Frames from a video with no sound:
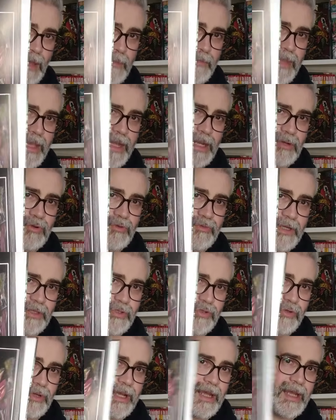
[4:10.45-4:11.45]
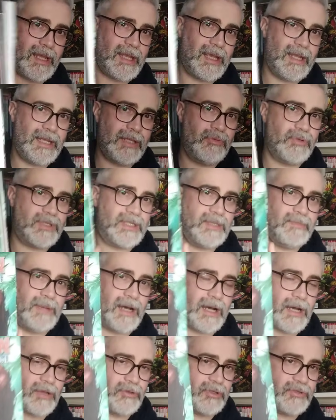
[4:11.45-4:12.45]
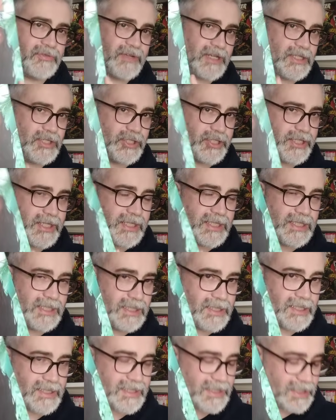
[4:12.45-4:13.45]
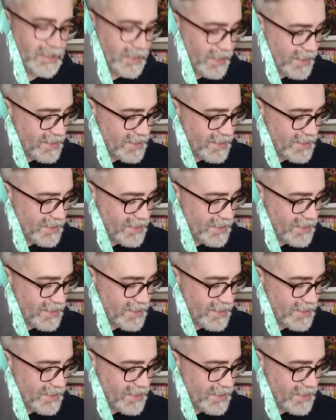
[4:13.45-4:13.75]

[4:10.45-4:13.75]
Mais la couverture, elle, elle est de Kibar, notre Frenchie, qui dessine